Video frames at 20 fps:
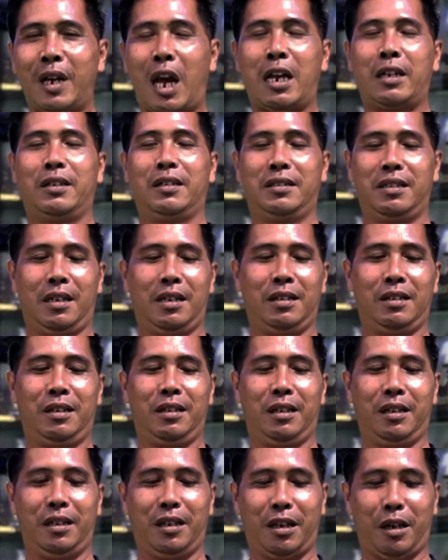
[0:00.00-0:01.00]
ada
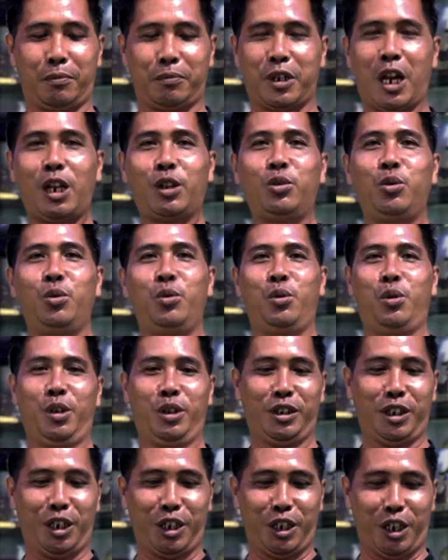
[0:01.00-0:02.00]
seri F1,
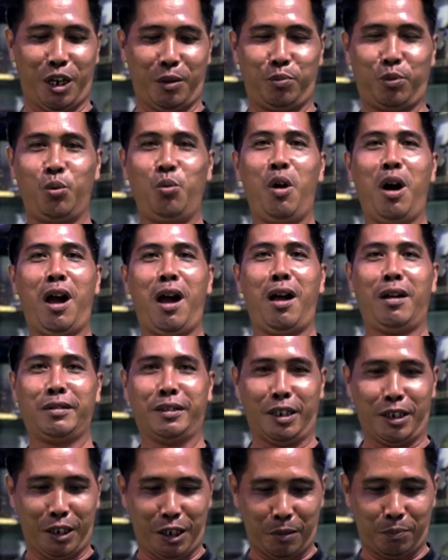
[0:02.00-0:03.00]
seri F2,
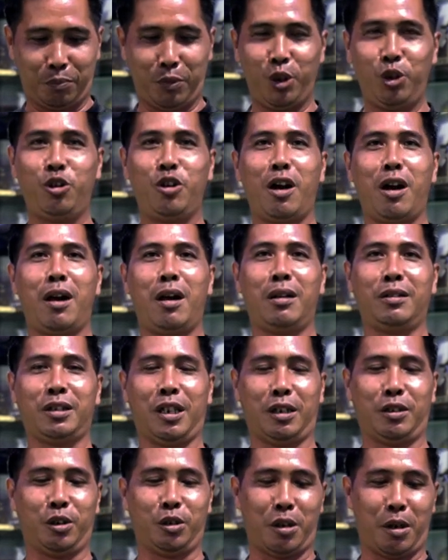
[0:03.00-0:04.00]
seri F3,
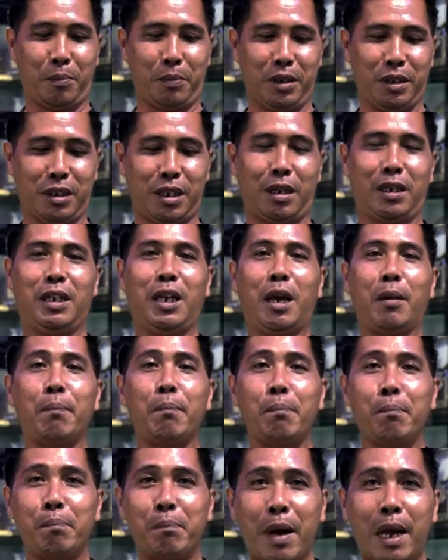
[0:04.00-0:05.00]
sadar sampai seri
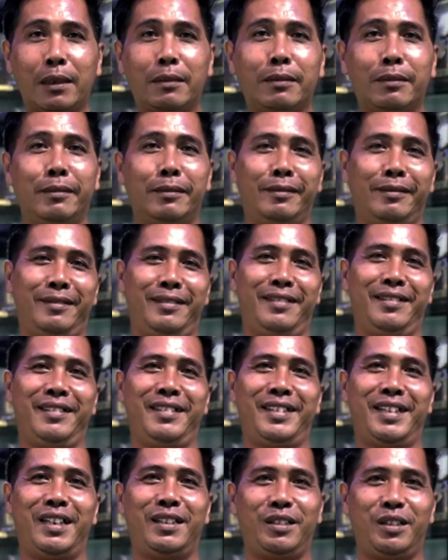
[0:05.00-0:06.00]
F4
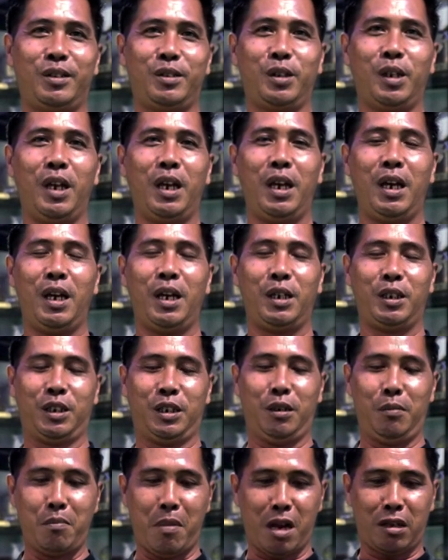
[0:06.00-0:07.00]
kan gitu.
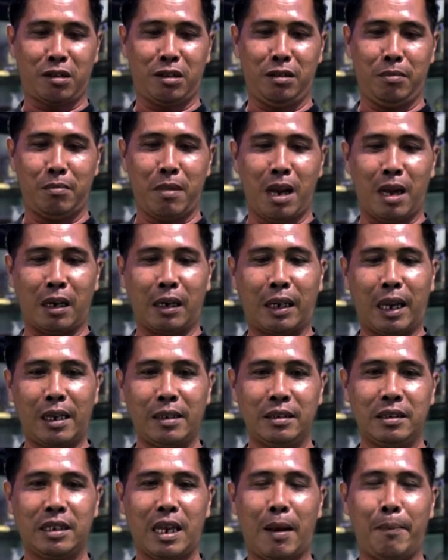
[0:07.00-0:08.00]

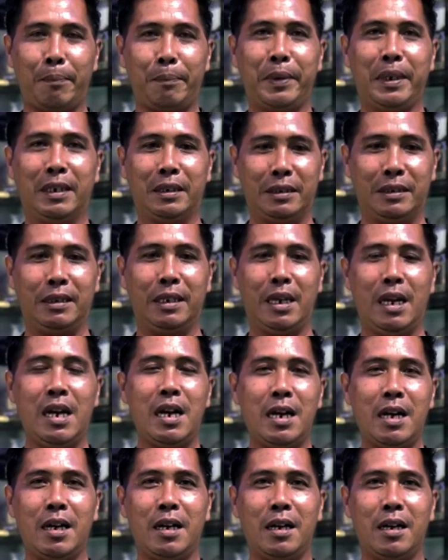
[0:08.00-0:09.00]
dimaksimalkan sampai
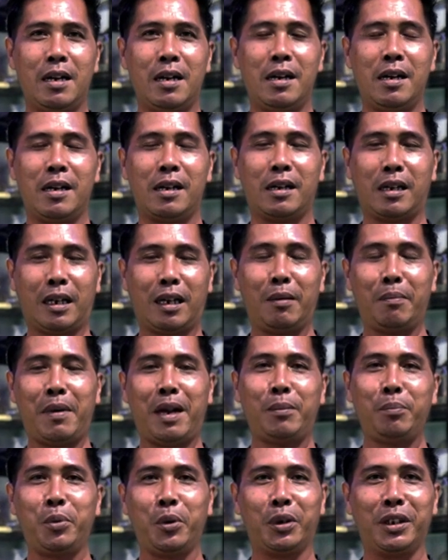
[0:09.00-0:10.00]
dia
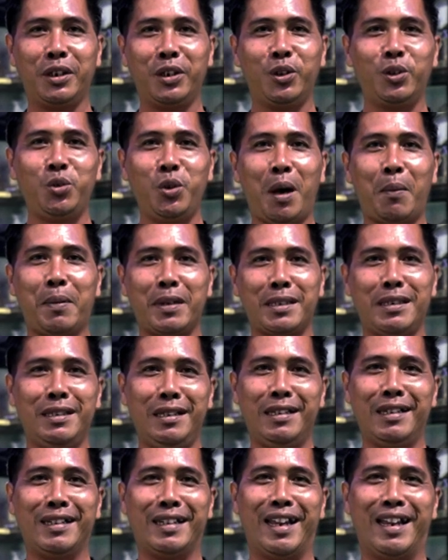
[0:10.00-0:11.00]
kelemahan Borneo itu apa
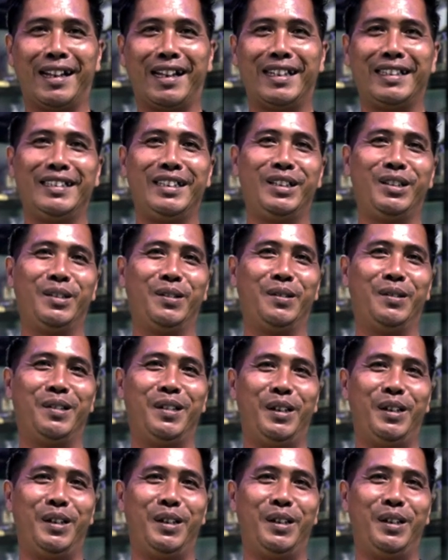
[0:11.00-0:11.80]
sih? nah kan gitu